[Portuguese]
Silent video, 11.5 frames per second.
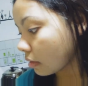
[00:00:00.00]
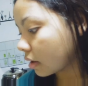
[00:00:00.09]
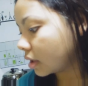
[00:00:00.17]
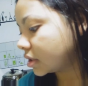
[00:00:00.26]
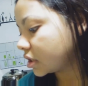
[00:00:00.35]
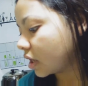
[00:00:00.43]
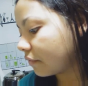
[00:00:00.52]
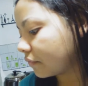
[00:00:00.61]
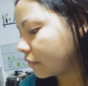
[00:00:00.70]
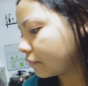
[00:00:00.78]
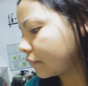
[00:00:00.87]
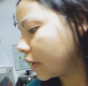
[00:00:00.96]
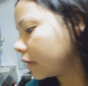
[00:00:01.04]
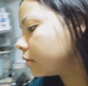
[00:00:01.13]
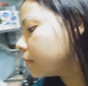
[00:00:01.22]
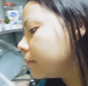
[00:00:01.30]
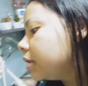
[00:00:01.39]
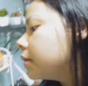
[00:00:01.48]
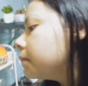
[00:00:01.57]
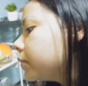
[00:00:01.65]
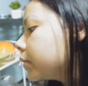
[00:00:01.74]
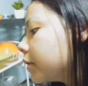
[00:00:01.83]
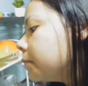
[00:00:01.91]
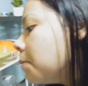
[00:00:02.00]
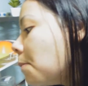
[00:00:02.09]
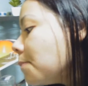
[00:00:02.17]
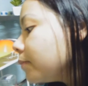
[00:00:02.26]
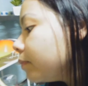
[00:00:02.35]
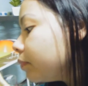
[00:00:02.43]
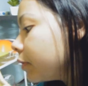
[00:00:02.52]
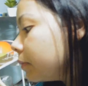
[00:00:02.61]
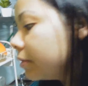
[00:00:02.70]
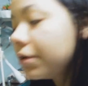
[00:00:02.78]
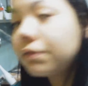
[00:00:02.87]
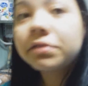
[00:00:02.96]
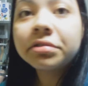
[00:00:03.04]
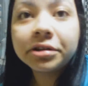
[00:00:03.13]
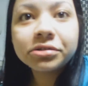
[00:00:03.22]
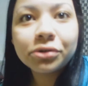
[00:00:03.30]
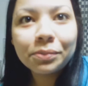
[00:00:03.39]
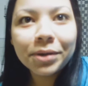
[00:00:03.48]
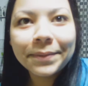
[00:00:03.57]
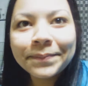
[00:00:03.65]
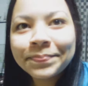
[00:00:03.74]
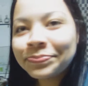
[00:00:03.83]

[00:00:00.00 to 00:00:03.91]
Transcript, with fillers: que ele tinha feito um mini hambúrguer. E me deu vontade de comer.